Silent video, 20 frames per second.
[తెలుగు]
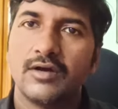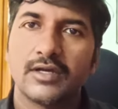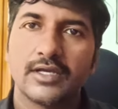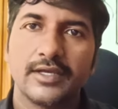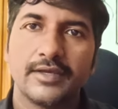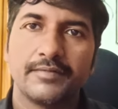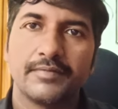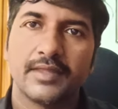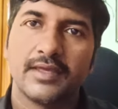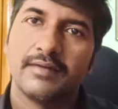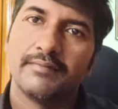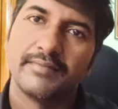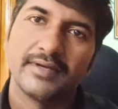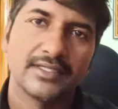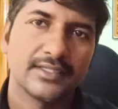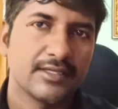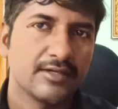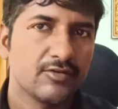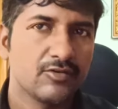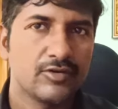ఓకే
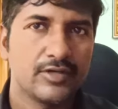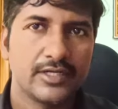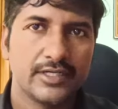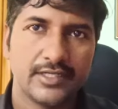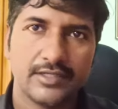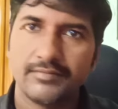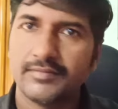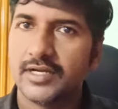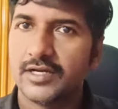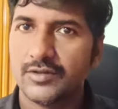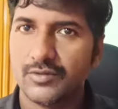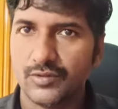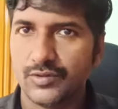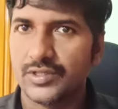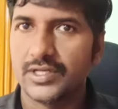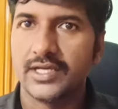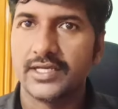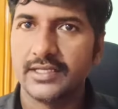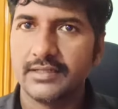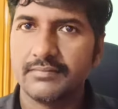మిగతావి కూడా డిమాండ్
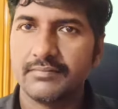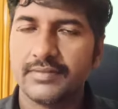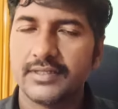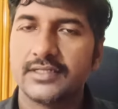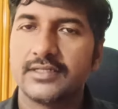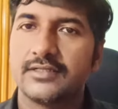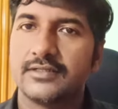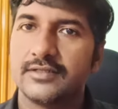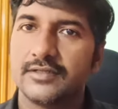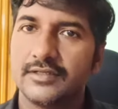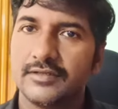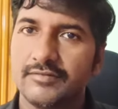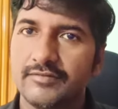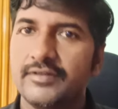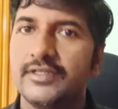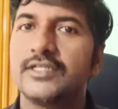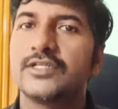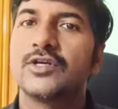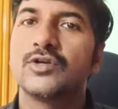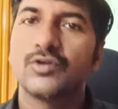ఉంటాయి బట్
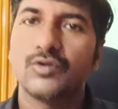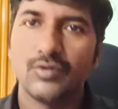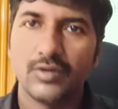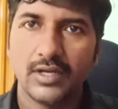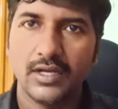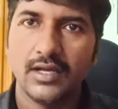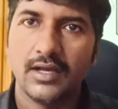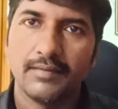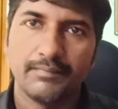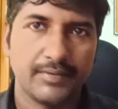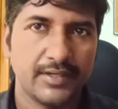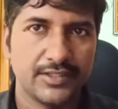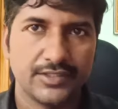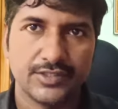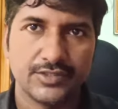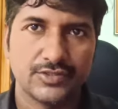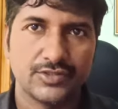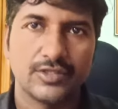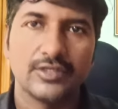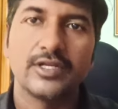వీటికి ఎక్కువగా అప్లై
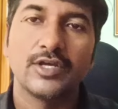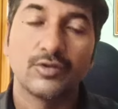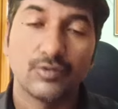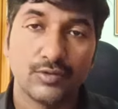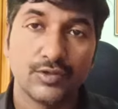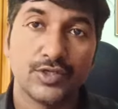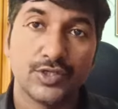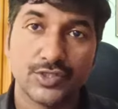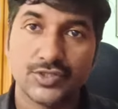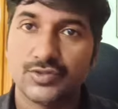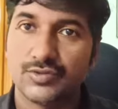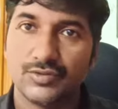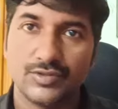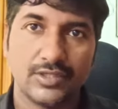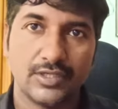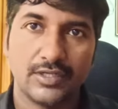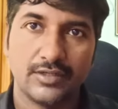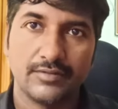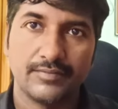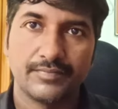చేస్తున్నారు ఎక్కువ
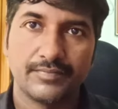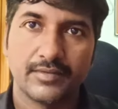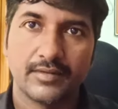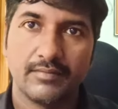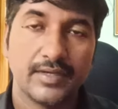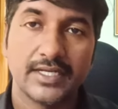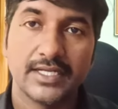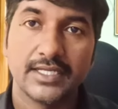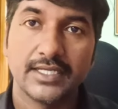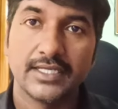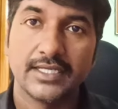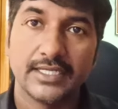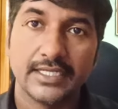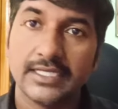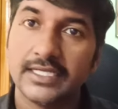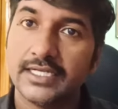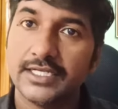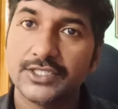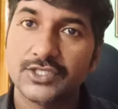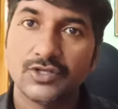నేర్చుకుంటున్నారు మరి
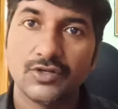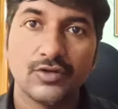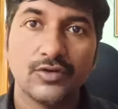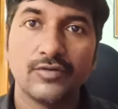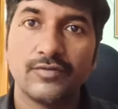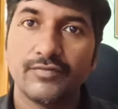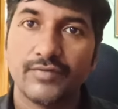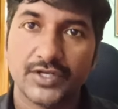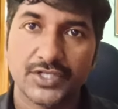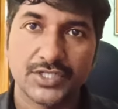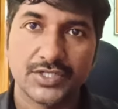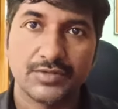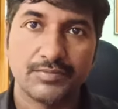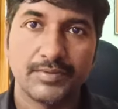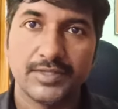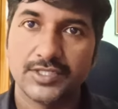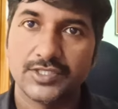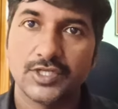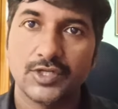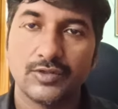ఈ లిస్ట్లో ఫస్ట్
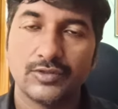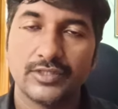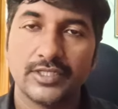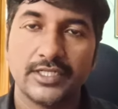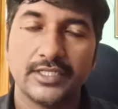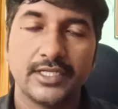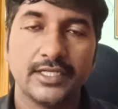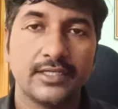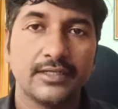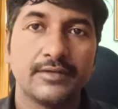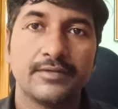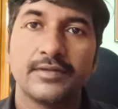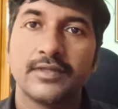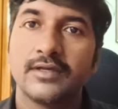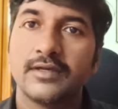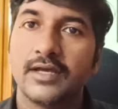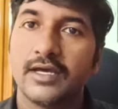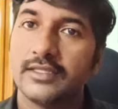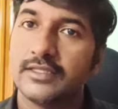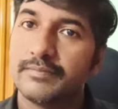ప్లేస్లో ఉందంటే
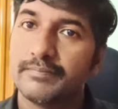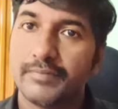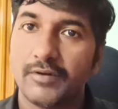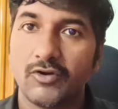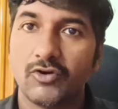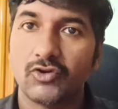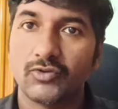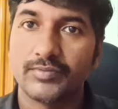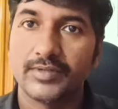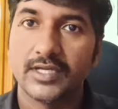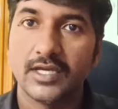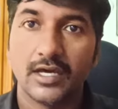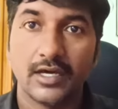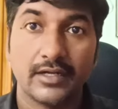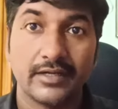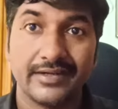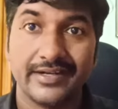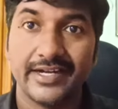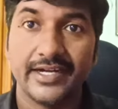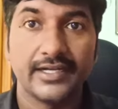అది పవర్ బీ
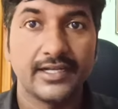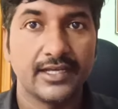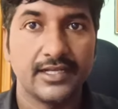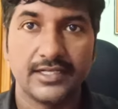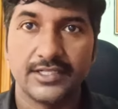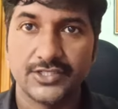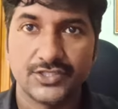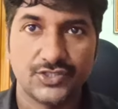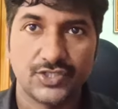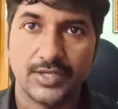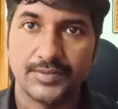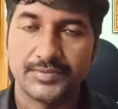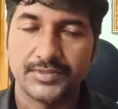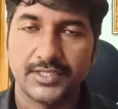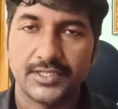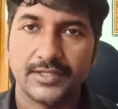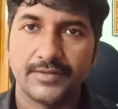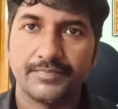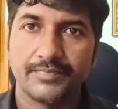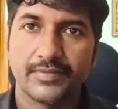ఆర్ డేటా అనలిస్ట్
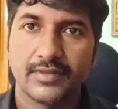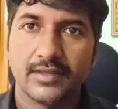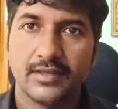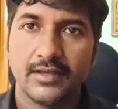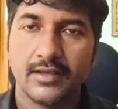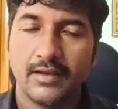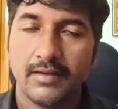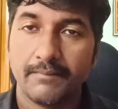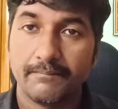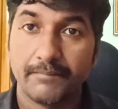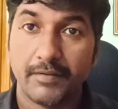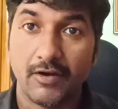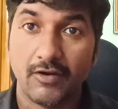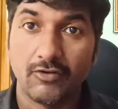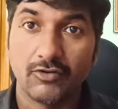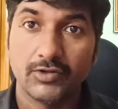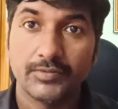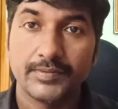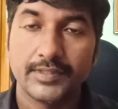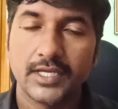జాబ్స్ అని
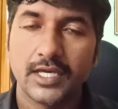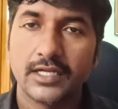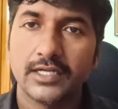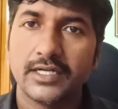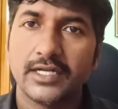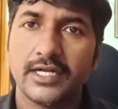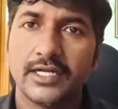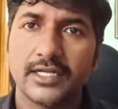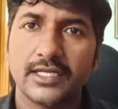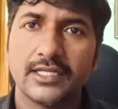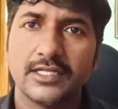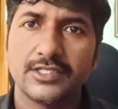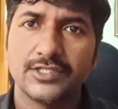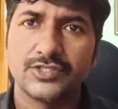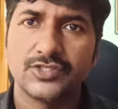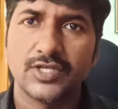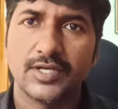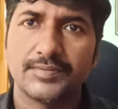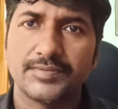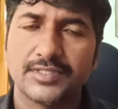పవర్ బి ఆర్ డేటా
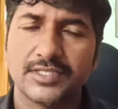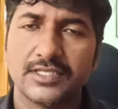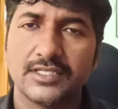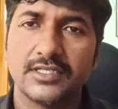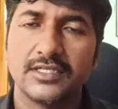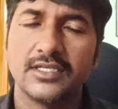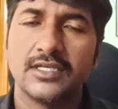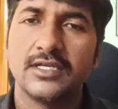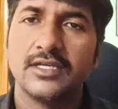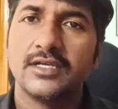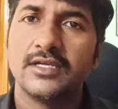అనలిస్ట్ జాబ్స్కి